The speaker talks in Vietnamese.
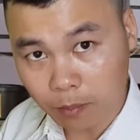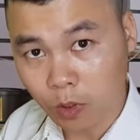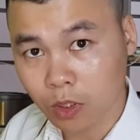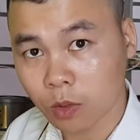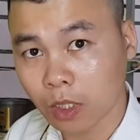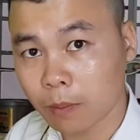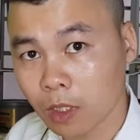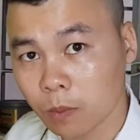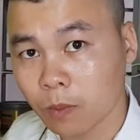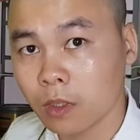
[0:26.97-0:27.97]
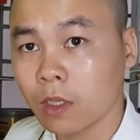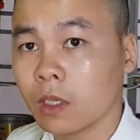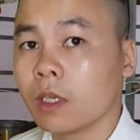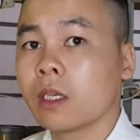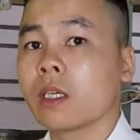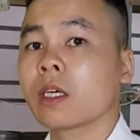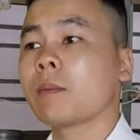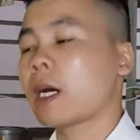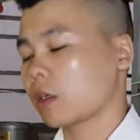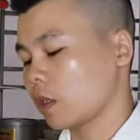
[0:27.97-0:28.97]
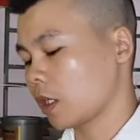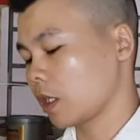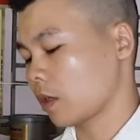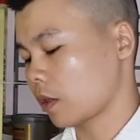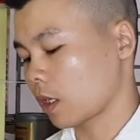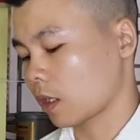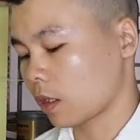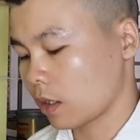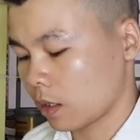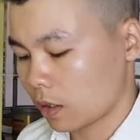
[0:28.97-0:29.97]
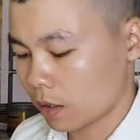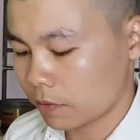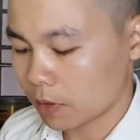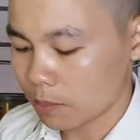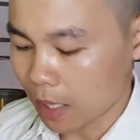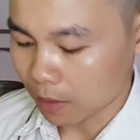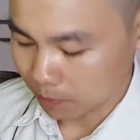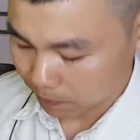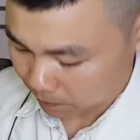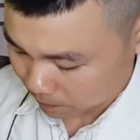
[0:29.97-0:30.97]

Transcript: là 1080 thì các bạn có thể hiểu rằng cái phiên bản